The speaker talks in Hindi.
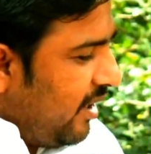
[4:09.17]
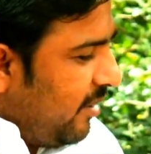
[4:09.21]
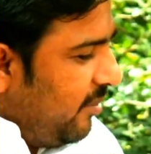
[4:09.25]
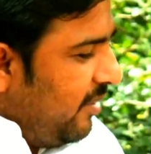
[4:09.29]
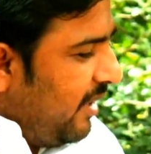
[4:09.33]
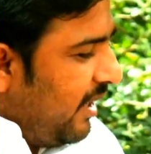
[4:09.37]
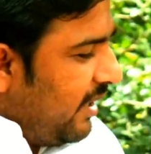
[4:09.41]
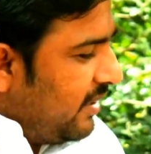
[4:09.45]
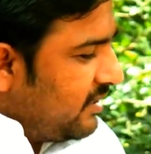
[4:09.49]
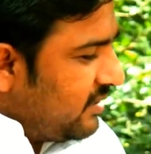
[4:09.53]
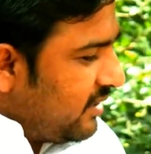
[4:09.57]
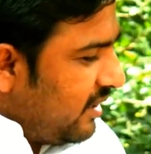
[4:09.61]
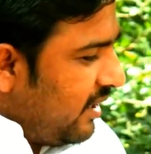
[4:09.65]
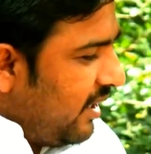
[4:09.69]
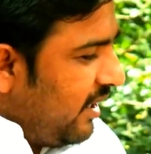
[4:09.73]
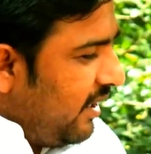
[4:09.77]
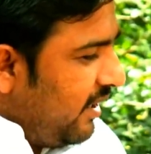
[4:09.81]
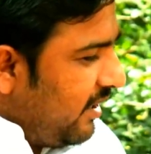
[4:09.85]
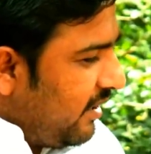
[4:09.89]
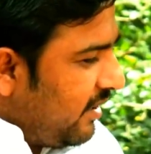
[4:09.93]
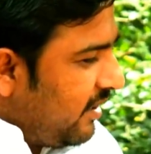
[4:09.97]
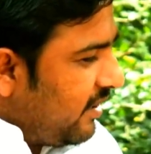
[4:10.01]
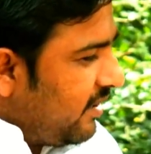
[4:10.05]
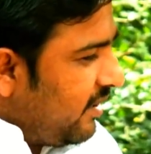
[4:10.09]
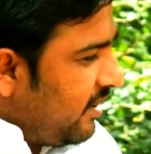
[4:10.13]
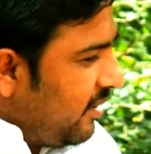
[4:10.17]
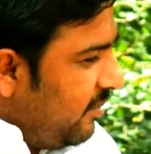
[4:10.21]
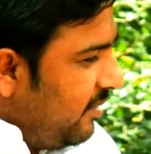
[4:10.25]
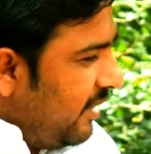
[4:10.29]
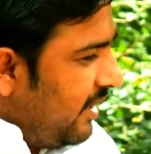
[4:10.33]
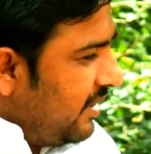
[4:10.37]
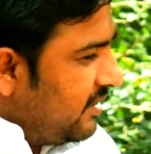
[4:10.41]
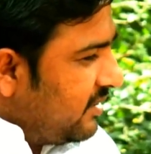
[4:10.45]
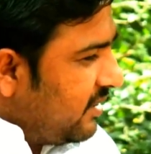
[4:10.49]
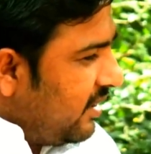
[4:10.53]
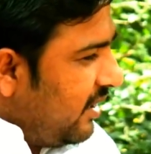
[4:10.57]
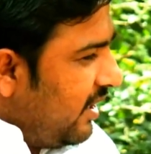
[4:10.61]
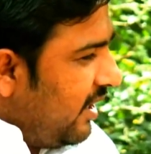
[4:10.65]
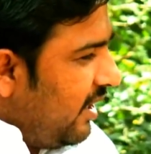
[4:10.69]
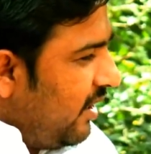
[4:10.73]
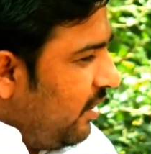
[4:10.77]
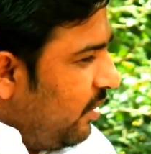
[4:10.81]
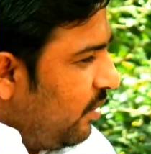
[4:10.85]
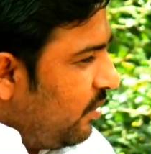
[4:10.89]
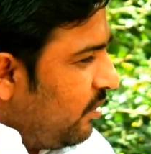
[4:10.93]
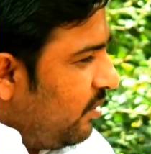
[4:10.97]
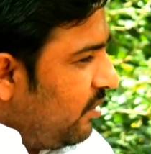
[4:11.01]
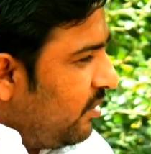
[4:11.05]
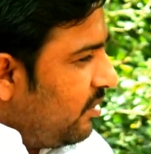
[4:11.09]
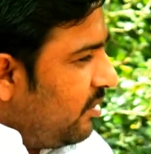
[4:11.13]
अभियान चलाए हैं घर घर अभियान चलाए हैं
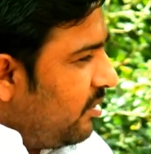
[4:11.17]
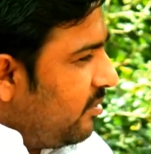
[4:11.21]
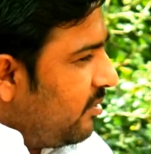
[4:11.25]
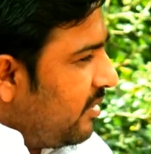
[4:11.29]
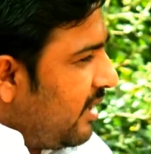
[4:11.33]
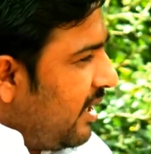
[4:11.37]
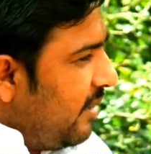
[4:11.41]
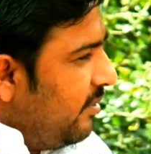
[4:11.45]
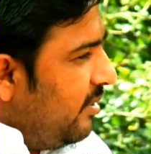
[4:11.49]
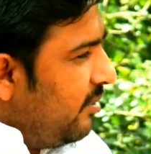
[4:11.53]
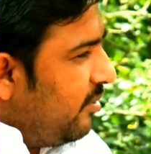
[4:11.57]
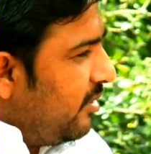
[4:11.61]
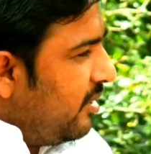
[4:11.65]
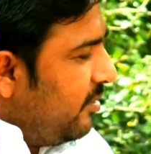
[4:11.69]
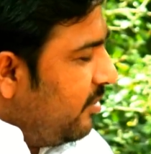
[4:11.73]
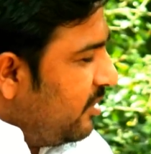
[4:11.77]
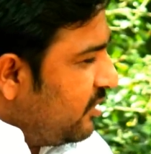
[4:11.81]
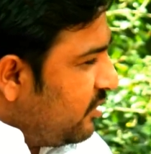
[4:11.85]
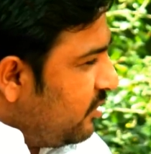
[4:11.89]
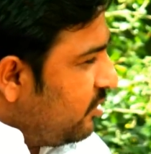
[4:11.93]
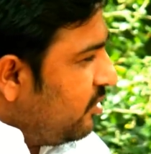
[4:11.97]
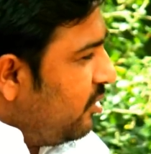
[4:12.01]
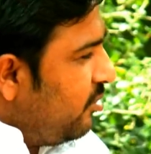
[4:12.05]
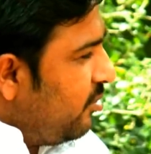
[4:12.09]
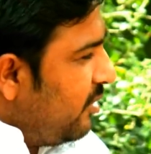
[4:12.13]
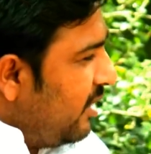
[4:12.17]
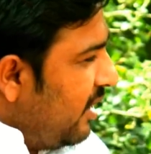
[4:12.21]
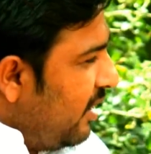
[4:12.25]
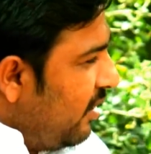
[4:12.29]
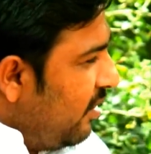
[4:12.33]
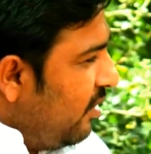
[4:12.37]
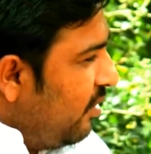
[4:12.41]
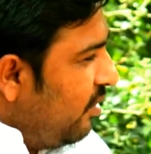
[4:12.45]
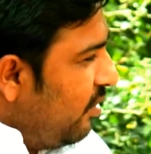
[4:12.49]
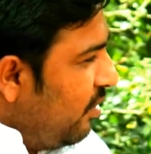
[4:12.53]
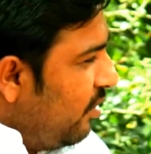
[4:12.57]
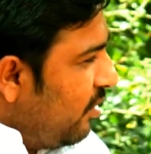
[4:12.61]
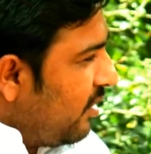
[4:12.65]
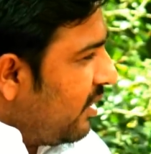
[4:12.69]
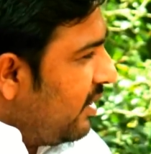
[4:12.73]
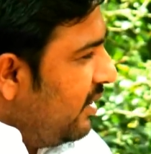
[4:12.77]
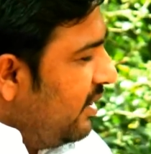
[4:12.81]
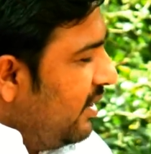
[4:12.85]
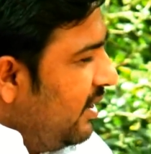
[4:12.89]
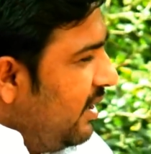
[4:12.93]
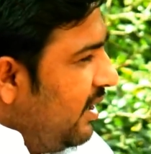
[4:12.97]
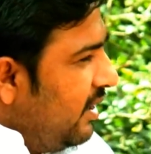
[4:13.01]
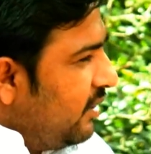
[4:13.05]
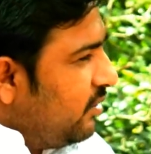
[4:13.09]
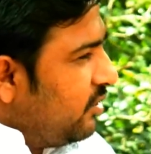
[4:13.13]
लोगों का भी अपने बच्चों को पढ़ाओ और
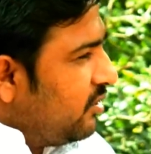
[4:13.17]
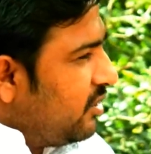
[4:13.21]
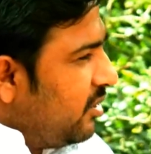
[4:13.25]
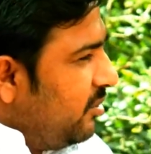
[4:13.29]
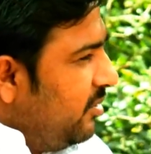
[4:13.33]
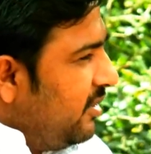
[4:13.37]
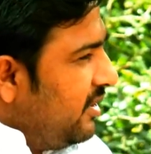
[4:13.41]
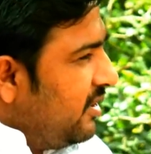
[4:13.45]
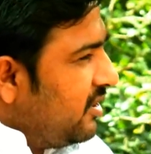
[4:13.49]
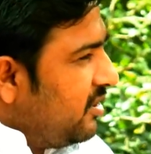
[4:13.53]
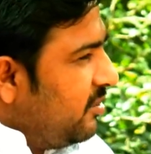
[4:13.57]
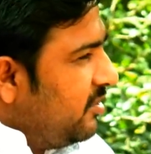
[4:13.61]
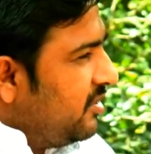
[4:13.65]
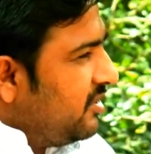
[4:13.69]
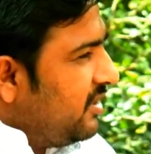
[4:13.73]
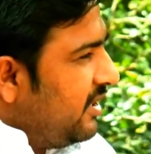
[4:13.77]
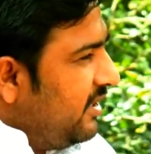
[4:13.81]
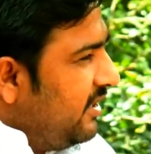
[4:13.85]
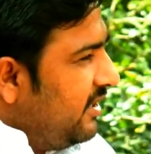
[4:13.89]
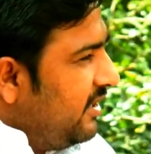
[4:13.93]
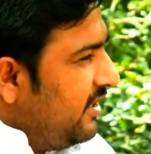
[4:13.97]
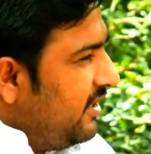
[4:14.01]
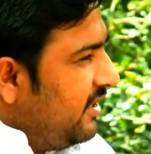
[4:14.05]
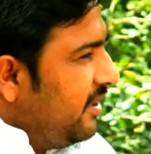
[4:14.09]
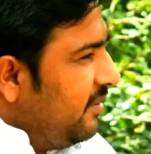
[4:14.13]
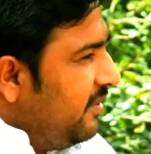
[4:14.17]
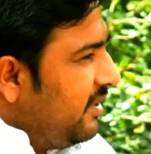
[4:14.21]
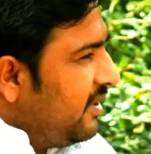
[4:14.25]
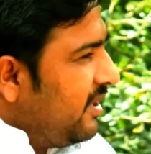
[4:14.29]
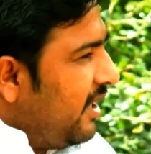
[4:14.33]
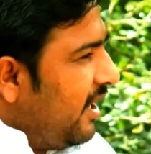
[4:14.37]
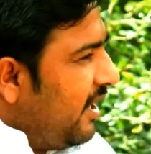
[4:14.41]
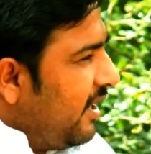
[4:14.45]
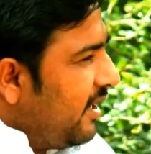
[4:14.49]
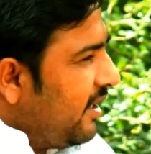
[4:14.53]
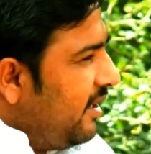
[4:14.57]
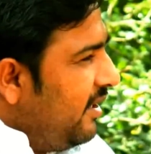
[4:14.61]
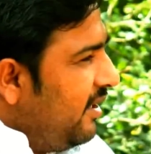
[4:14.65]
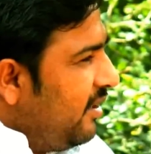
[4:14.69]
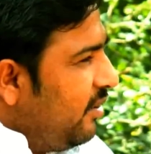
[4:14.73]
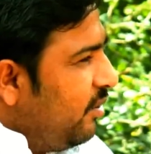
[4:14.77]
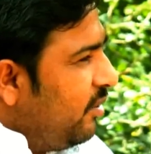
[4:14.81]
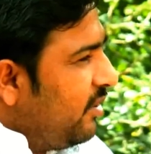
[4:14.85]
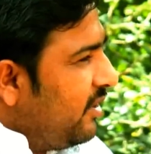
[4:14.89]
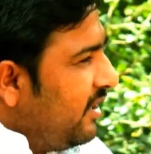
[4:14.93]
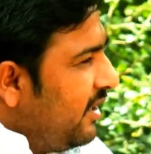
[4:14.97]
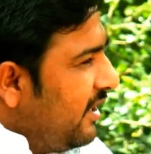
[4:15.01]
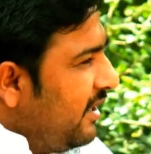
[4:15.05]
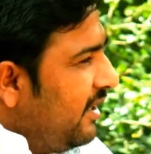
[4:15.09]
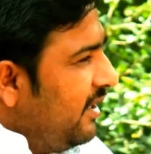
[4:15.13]
तो सभी की समस्या यही थी भी खाने के लिए
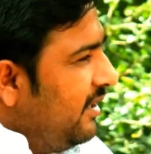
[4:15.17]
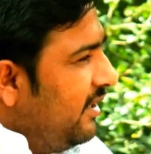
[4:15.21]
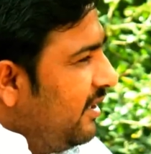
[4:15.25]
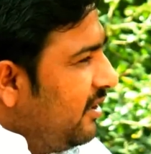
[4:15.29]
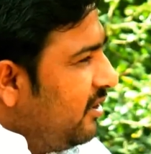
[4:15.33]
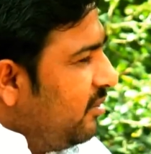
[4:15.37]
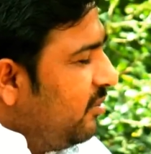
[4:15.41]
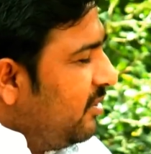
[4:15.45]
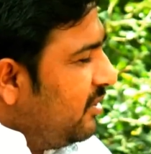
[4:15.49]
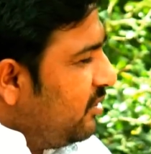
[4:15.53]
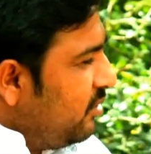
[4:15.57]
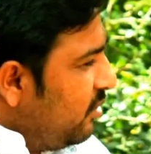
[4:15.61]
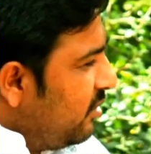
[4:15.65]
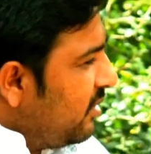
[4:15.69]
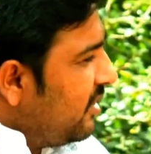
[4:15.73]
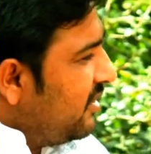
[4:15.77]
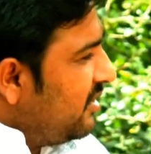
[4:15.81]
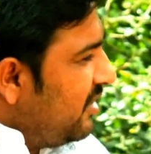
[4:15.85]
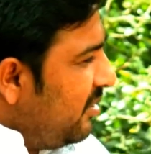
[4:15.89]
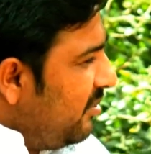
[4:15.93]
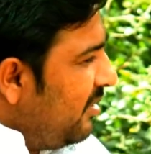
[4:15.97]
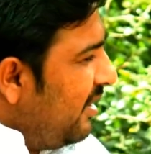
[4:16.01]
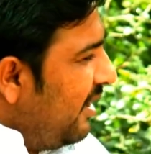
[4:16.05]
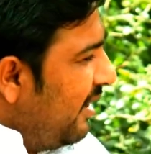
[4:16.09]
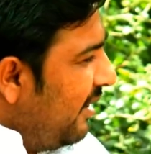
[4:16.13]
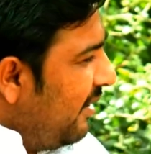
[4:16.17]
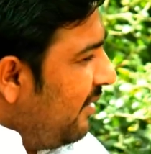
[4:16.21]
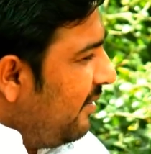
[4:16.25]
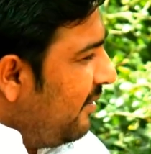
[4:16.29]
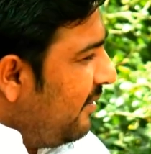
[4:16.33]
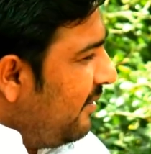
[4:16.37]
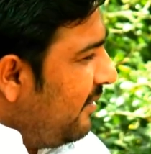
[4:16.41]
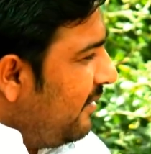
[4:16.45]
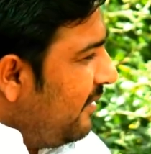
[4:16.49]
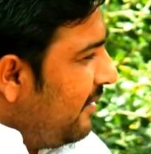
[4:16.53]
रोटियाँ नहीं हैं तो बच्चों को कैसे पढ़ाएँ